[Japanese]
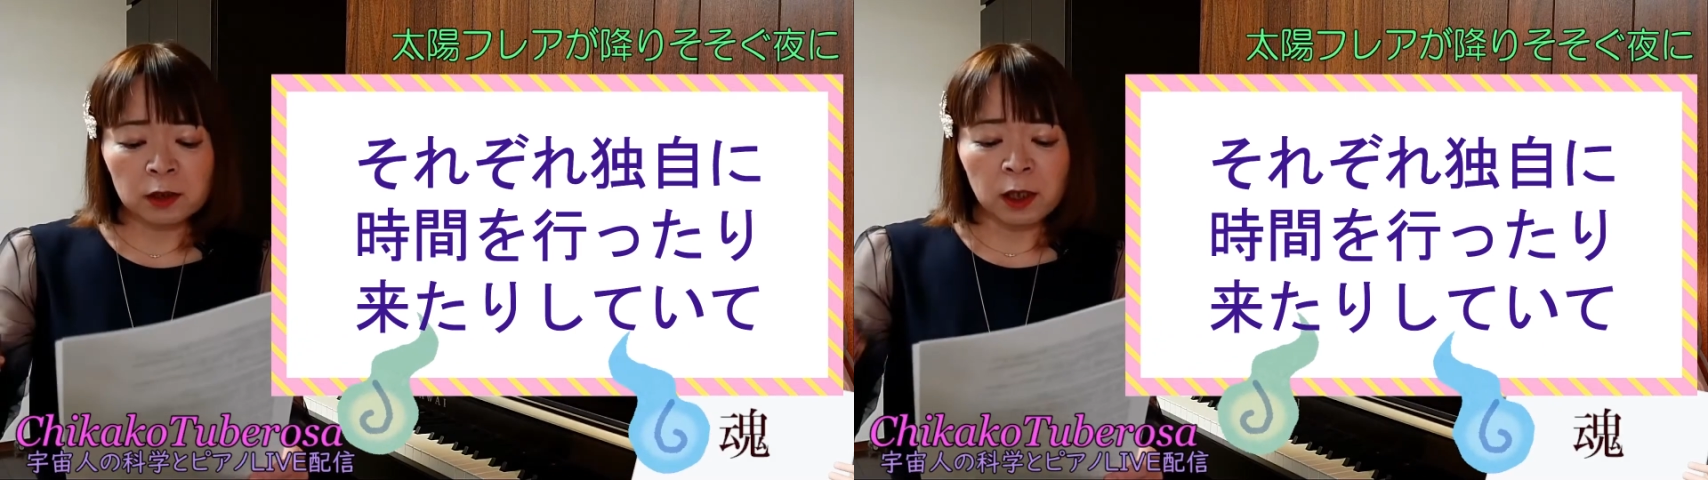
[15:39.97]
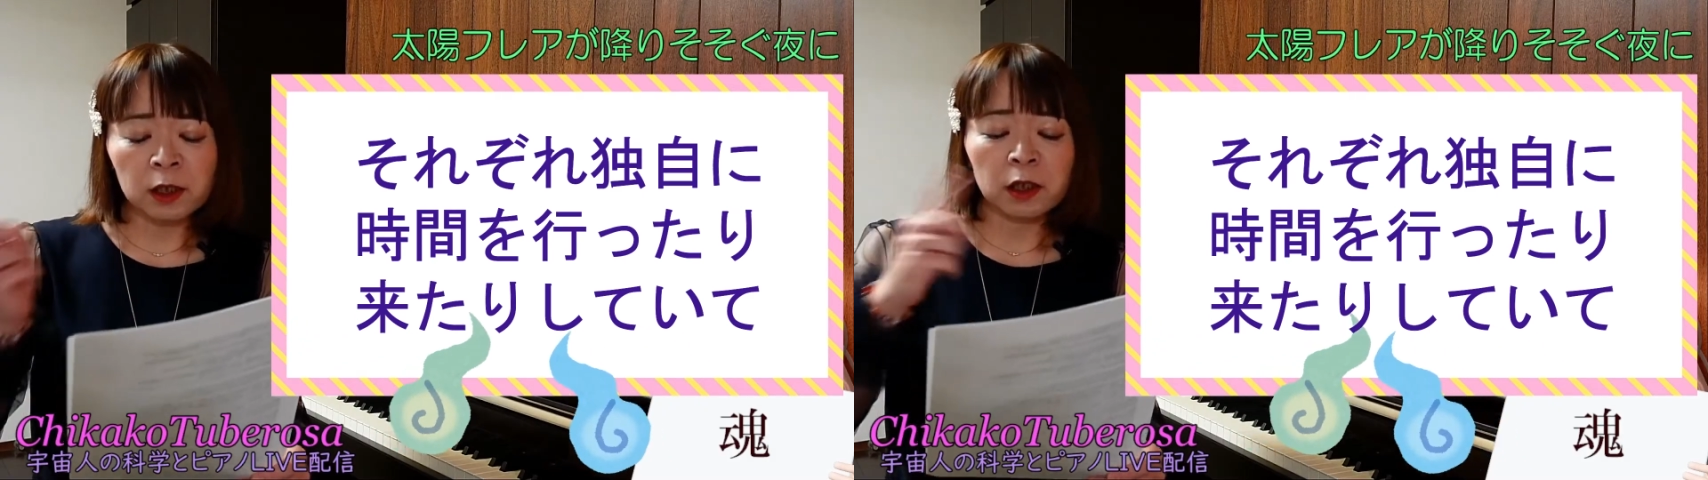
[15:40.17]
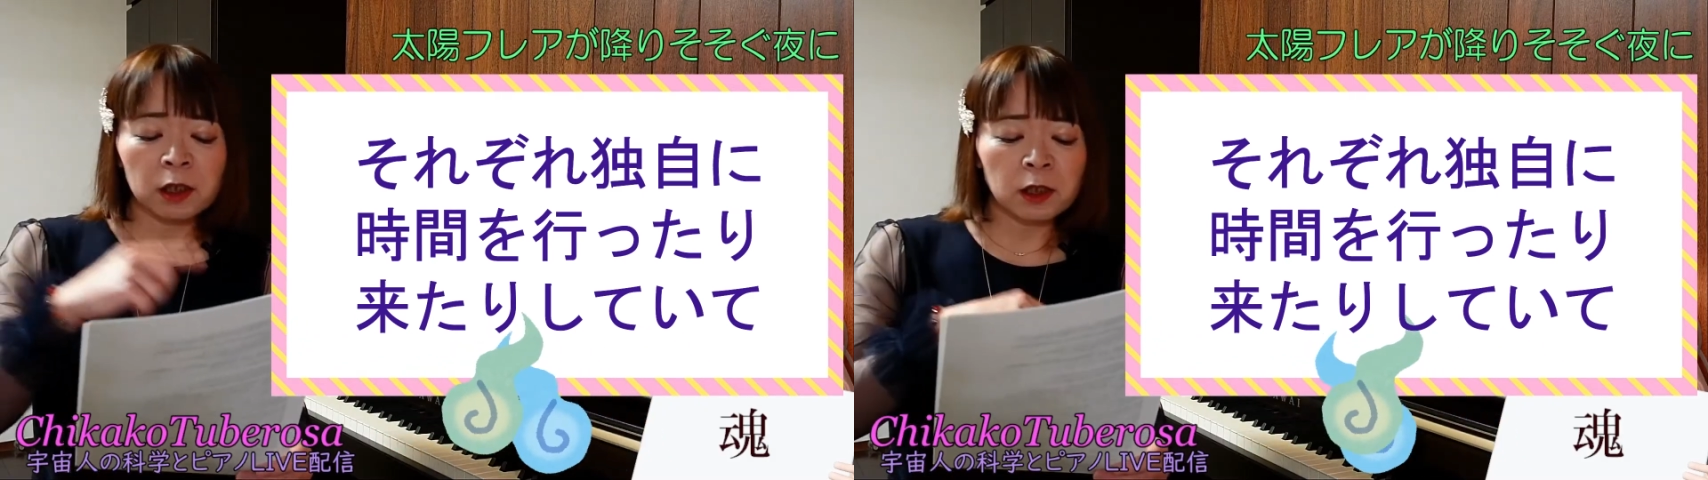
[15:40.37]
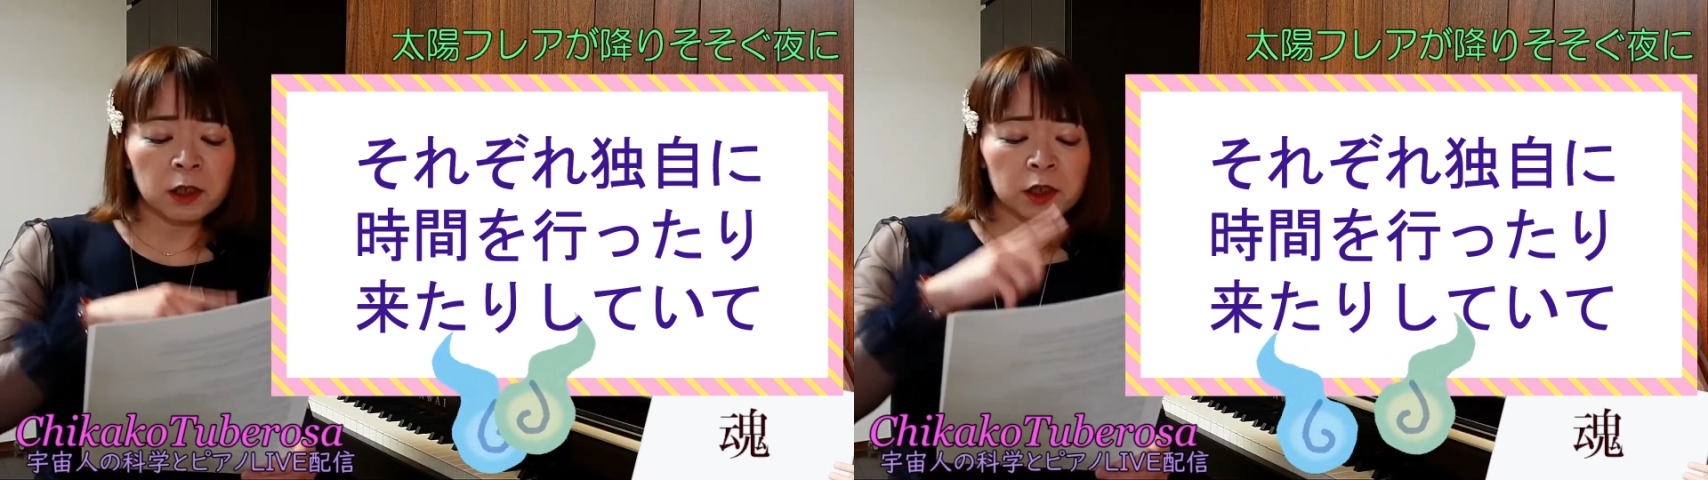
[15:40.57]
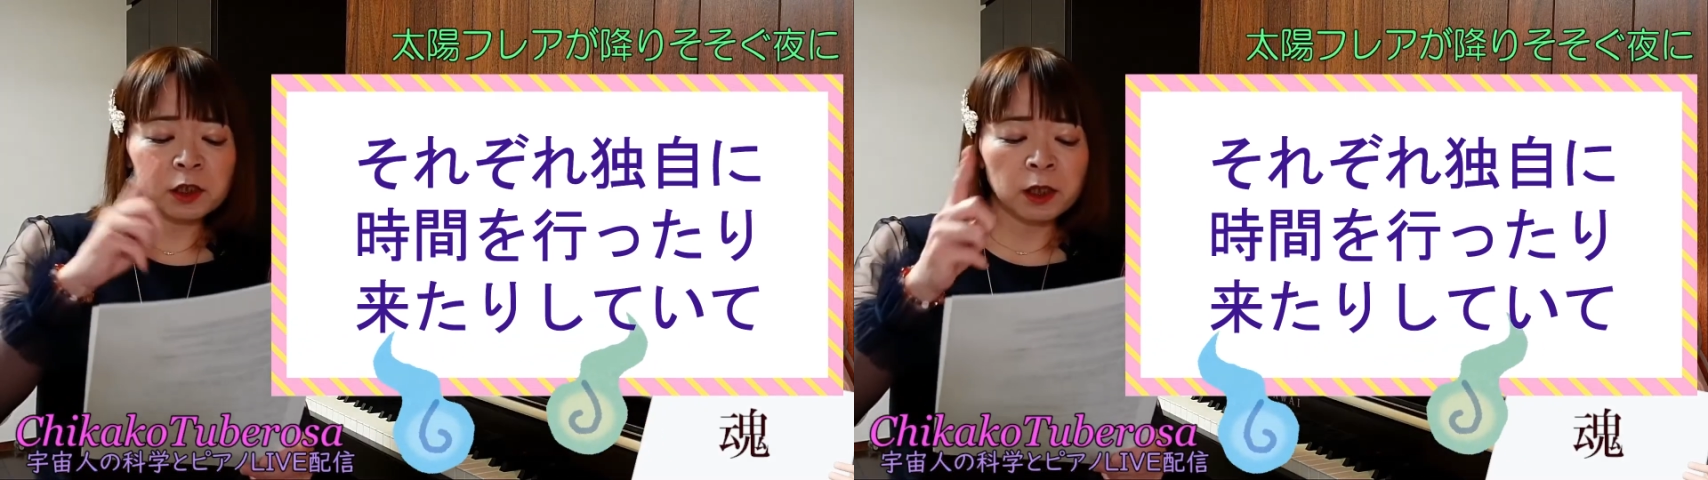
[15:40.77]
たり来た
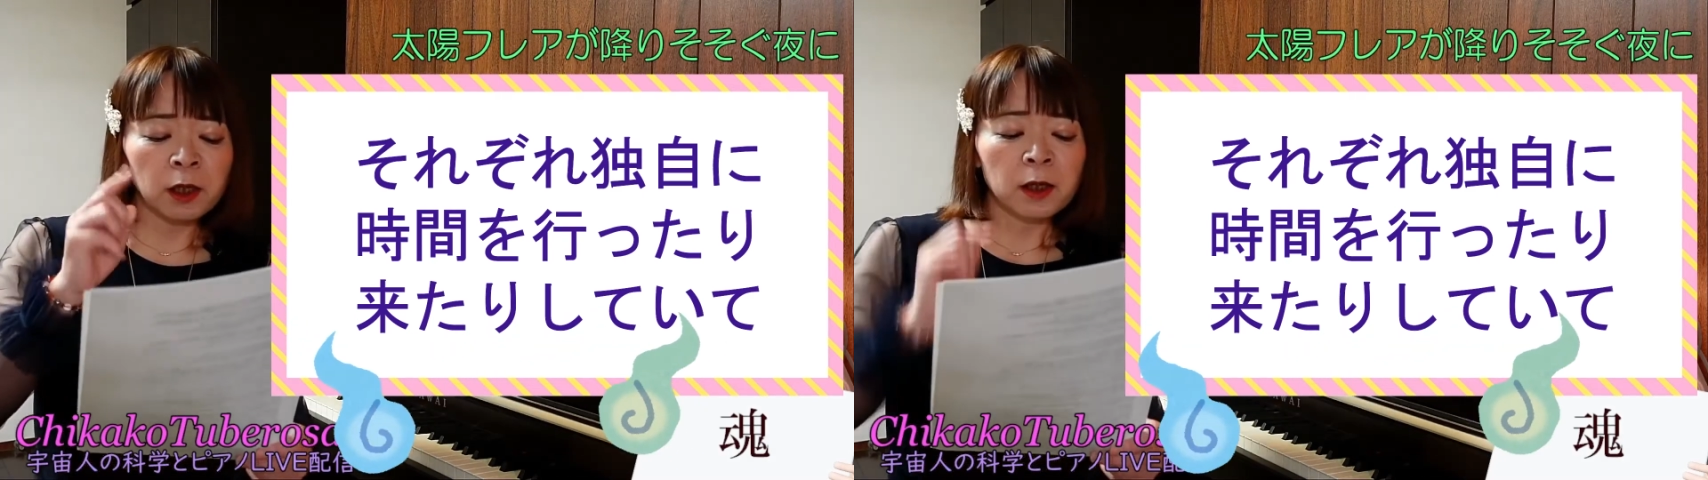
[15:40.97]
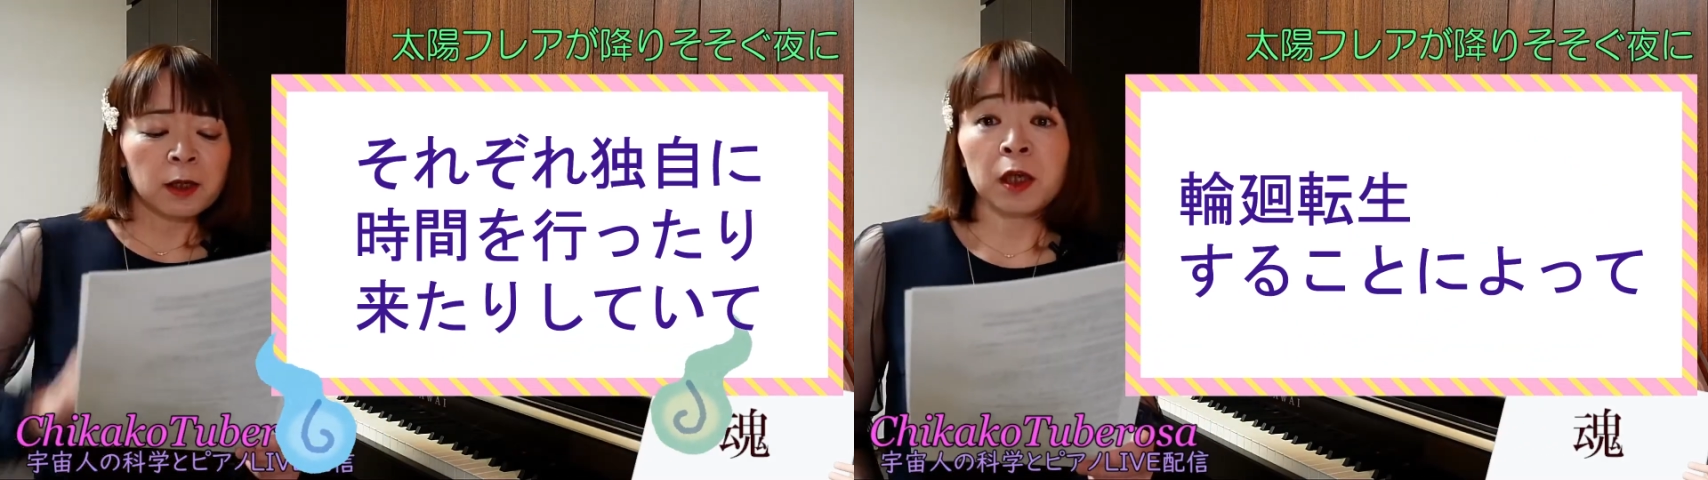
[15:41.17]
りして